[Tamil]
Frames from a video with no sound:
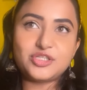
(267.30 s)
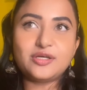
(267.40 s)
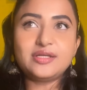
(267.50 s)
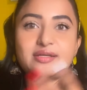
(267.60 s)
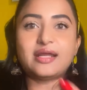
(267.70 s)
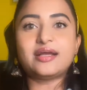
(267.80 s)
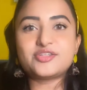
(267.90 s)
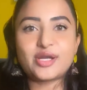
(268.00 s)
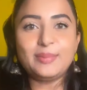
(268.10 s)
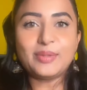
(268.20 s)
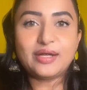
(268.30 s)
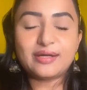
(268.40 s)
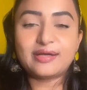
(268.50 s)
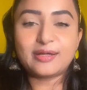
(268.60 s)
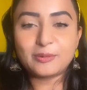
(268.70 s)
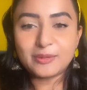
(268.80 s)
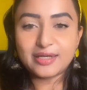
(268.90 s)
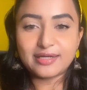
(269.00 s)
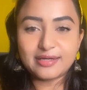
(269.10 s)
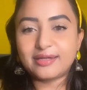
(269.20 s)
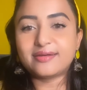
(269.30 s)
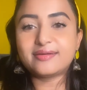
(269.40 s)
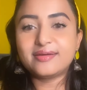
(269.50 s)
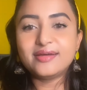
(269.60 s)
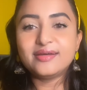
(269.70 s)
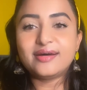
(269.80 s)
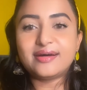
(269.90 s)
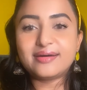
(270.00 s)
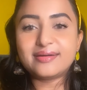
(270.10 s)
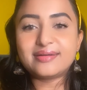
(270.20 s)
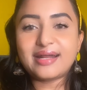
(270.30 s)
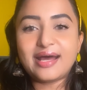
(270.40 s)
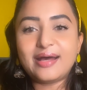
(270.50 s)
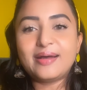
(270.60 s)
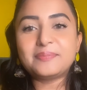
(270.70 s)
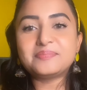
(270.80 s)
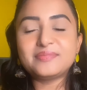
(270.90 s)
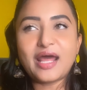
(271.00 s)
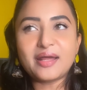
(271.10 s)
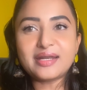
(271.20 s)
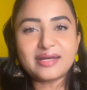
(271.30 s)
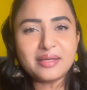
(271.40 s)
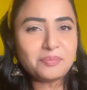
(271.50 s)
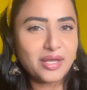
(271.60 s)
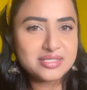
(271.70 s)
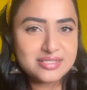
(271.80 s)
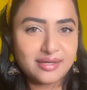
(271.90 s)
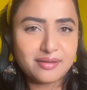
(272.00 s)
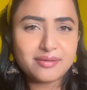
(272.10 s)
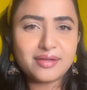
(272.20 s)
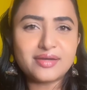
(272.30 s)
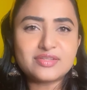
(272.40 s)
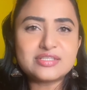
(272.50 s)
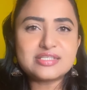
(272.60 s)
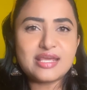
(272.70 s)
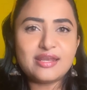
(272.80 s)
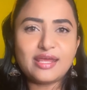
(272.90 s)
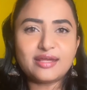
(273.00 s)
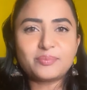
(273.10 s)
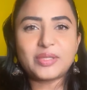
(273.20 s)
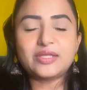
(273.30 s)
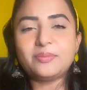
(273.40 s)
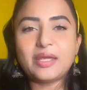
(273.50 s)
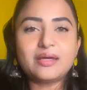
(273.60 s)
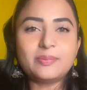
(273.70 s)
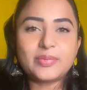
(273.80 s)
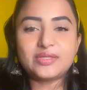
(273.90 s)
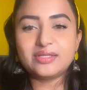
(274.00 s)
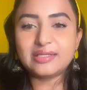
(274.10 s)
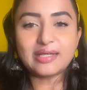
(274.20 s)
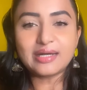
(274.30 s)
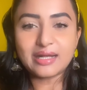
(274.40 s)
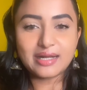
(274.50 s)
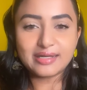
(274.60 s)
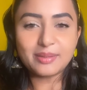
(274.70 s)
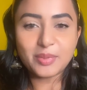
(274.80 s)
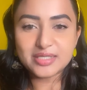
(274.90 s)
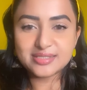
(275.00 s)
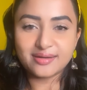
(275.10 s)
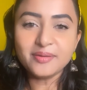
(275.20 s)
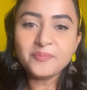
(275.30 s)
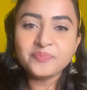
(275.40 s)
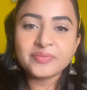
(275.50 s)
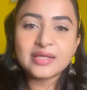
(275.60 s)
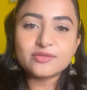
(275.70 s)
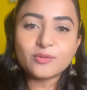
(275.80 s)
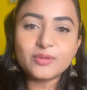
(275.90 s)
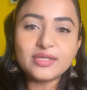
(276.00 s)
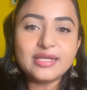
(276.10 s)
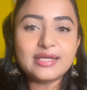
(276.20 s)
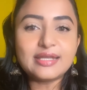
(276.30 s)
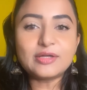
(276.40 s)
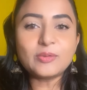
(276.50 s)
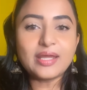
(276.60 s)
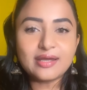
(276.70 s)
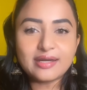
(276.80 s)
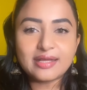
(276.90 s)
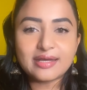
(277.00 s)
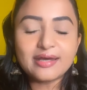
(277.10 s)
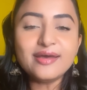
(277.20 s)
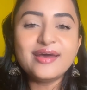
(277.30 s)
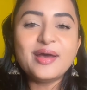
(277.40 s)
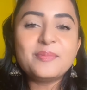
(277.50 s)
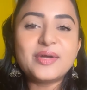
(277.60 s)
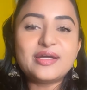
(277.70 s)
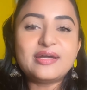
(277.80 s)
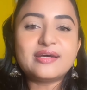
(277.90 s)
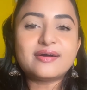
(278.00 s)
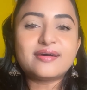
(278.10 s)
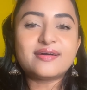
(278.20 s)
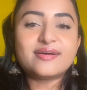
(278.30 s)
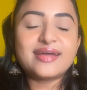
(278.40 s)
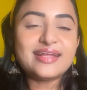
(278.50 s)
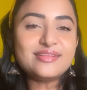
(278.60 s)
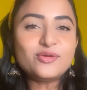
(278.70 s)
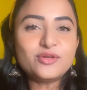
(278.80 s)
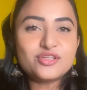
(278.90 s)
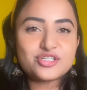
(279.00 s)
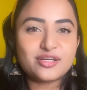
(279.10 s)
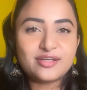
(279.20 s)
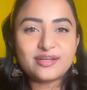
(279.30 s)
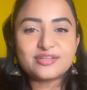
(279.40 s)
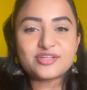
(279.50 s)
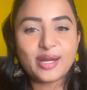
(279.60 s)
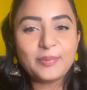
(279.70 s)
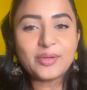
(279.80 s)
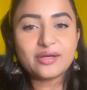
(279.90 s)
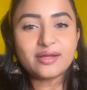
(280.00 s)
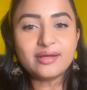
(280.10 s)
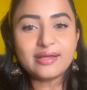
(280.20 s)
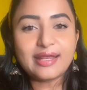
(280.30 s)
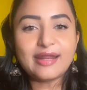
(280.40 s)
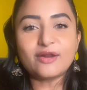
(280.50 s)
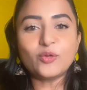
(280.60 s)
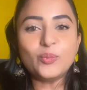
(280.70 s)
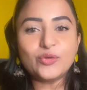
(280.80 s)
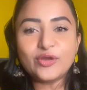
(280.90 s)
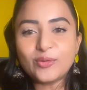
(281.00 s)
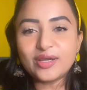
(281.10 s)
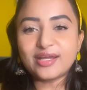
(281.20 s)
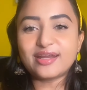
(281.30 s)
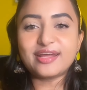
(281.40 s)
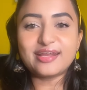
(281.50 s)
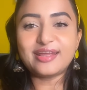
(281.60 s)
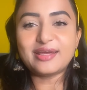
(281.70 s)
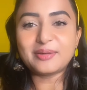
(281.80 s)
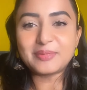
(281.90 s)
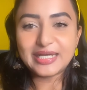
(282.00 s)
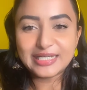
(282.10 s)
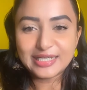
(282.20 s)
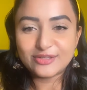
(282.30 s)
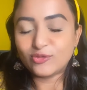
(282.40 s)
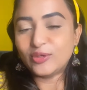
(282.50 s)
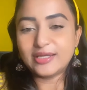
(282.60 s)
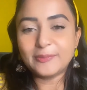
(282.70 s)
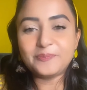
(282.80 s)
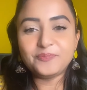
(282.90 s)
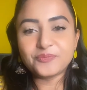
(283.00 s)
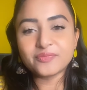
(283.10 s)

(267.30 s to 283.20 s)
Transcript: ஜேர்னர் um, நான் ட்ரை பண்ணால் நல்லாயிருக்கும்னு நினைக்கிறீங்க uh, நான் நான் நிறையா பேசுகிறேன் இங்கே வந்து ஸ்கின் கேர் பற்றி மேக்கப் பற்றி இதுதான் நான் நிறையா பேசுகிறேன் ஸோ இதை நீங்கள் எல்லாரும் கேட்குறீங்க பட் uh, எந்த ஒரு ஜேர்னர் நான் ட்ரை பண்ணால் எல்லாருக்கும் பிடிக்கும் நீங்கள் நினைக்கிறீங்க அப்படின்னு சொல்லுங்கள்